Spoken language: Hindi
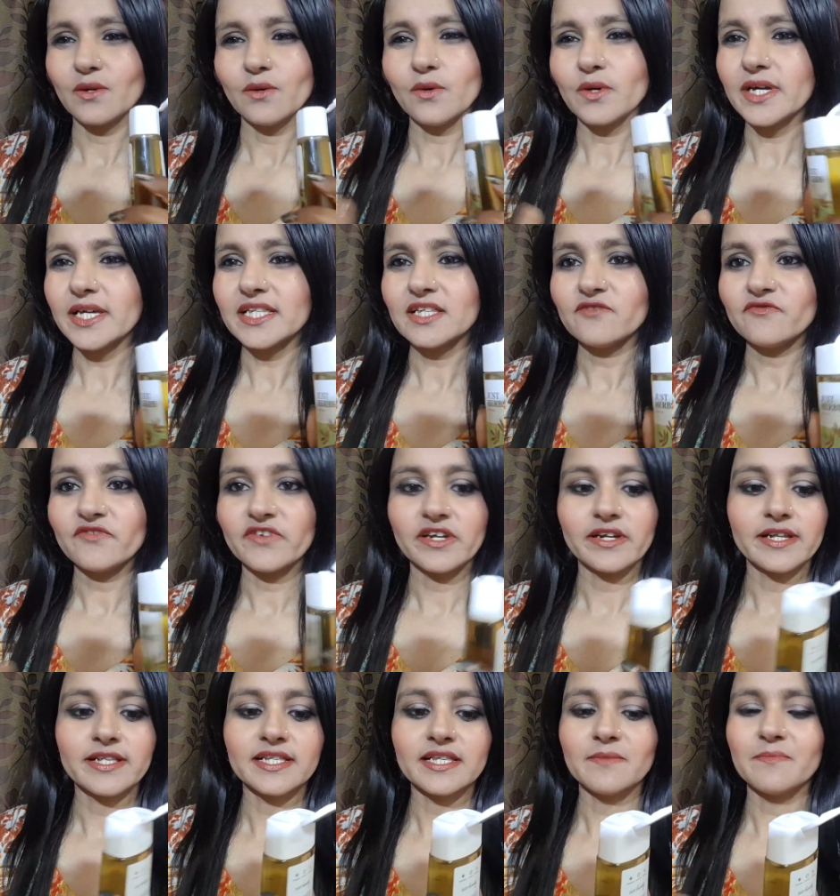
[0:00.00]
ओके सिर्फ
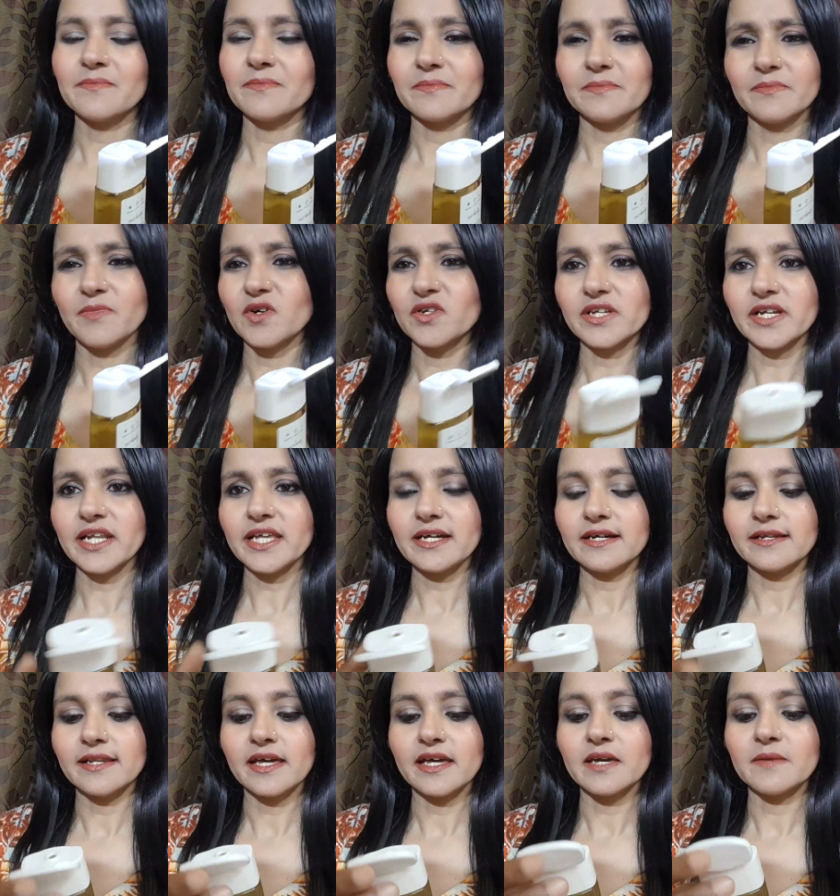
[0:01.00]
फ्रेग्रेंस से बॉदर नहीं
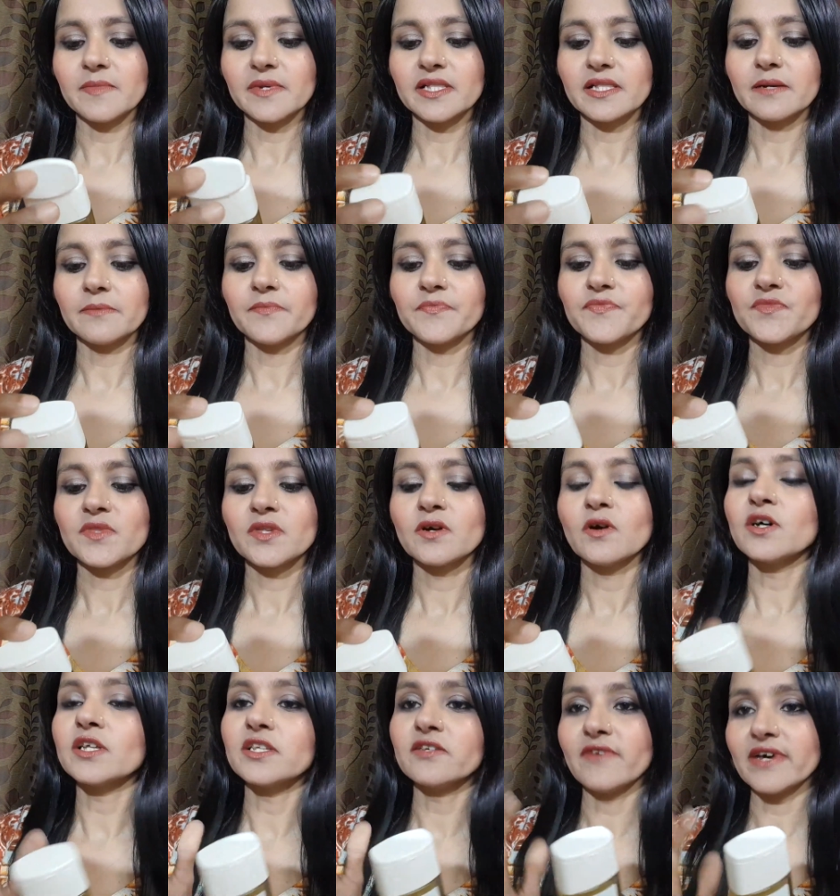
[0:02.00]
करेगी मतलब
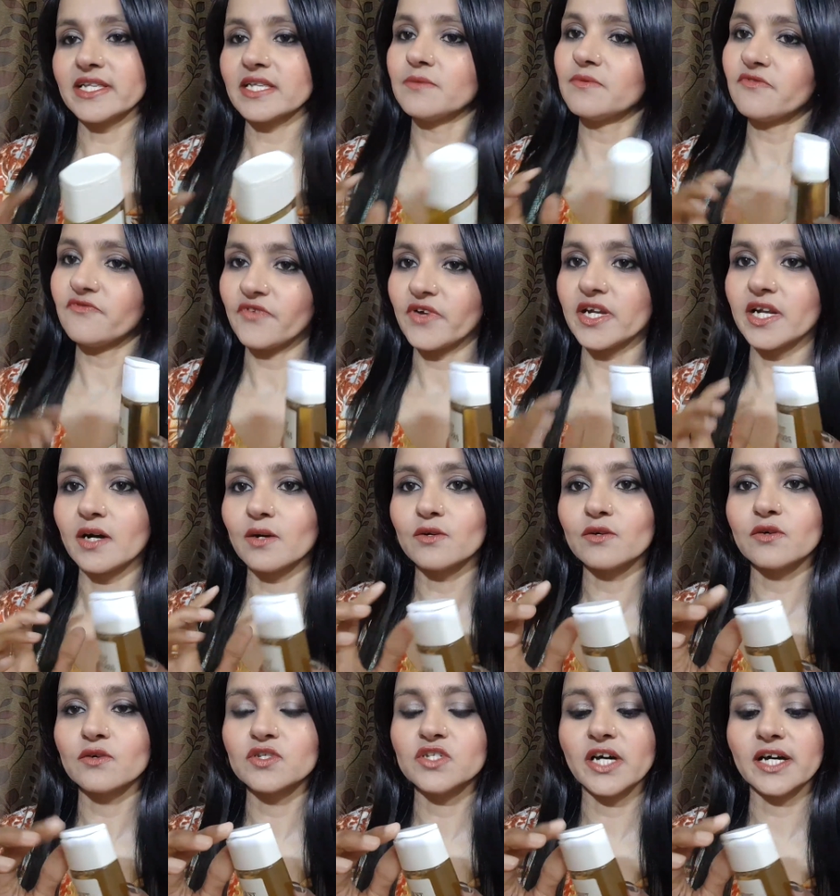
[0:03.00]
और ये वैसे भी फेड आउट
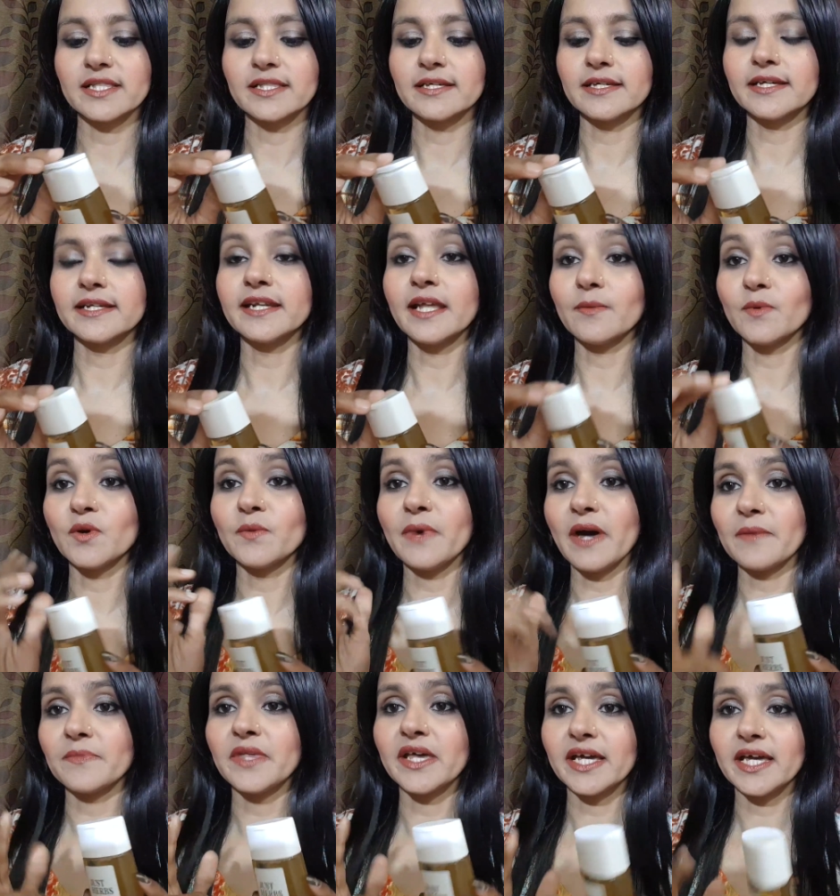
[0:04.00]
हो जाती है डेमो में
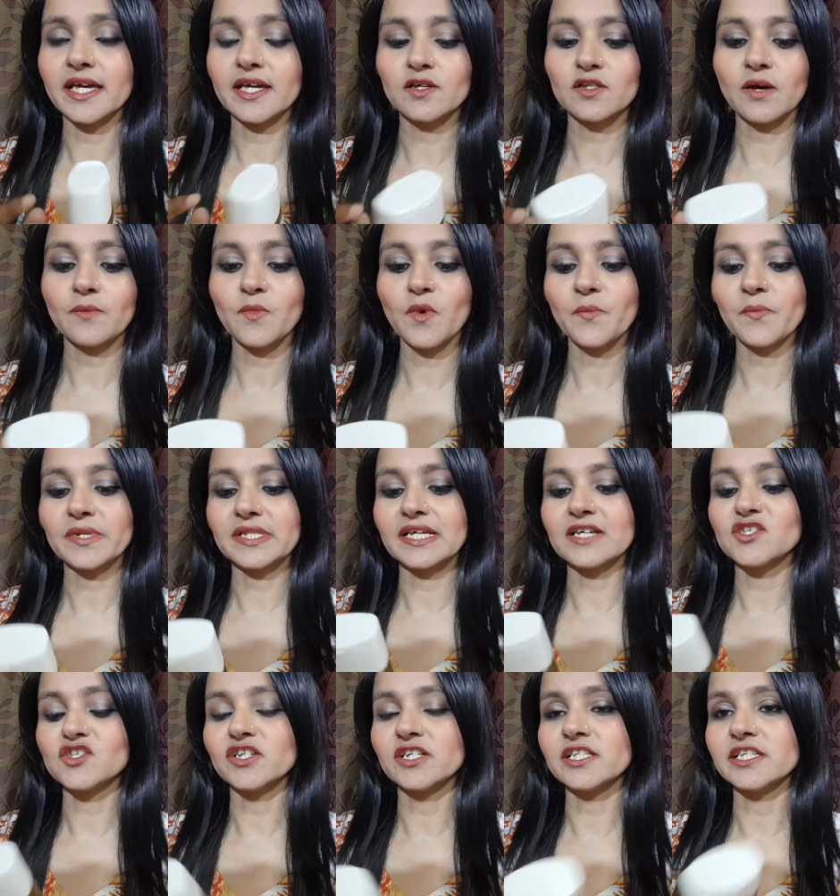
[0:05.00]
आप देखेंगे तो आपको
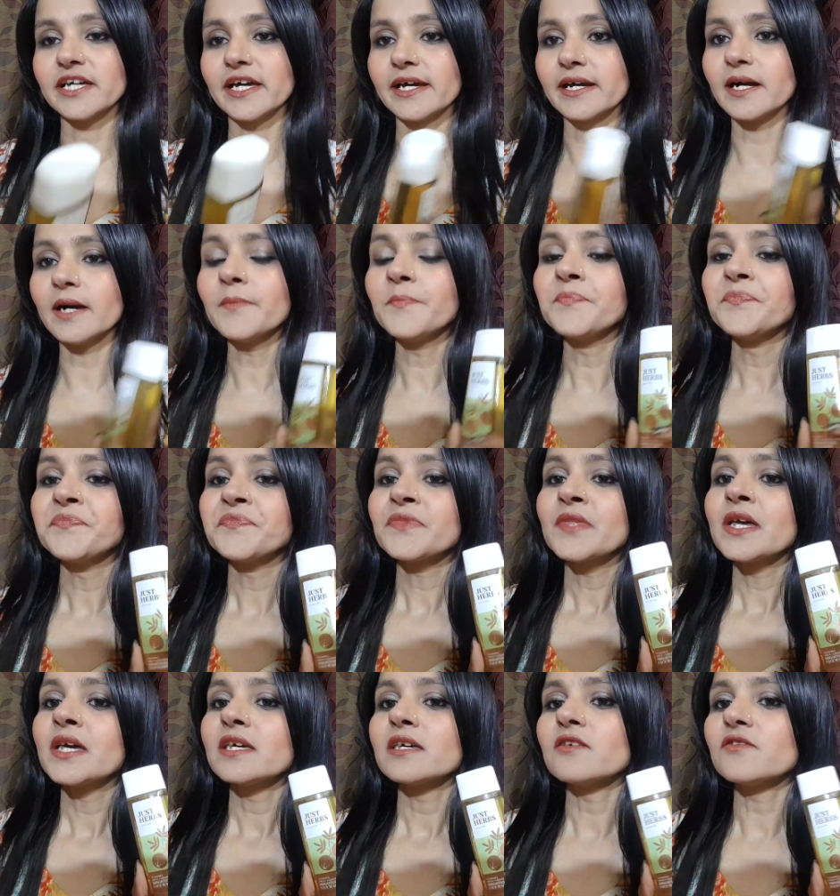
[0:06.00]
पता चल जाएगा
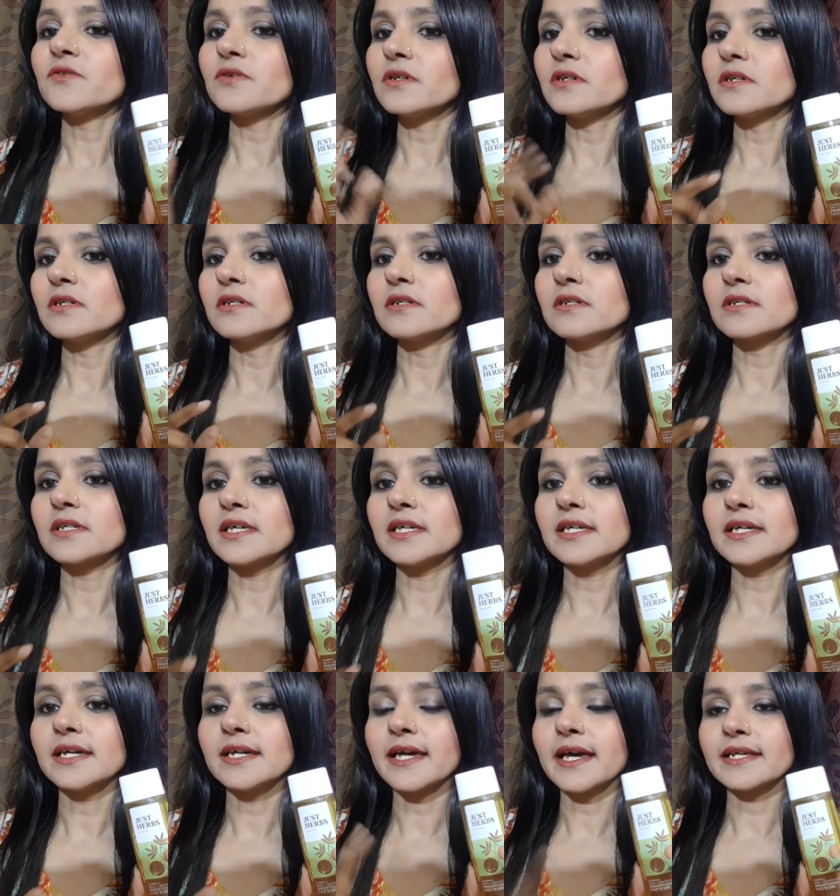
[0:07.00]
ये आ, कि
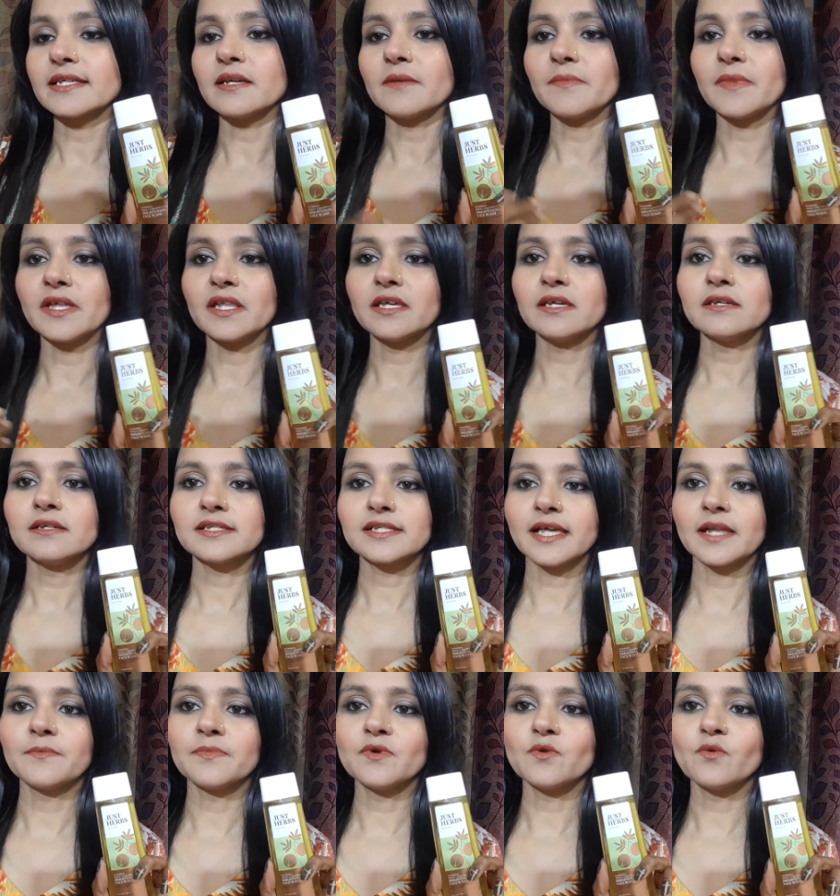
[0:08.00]
ये कैसा मेरे स्किन पर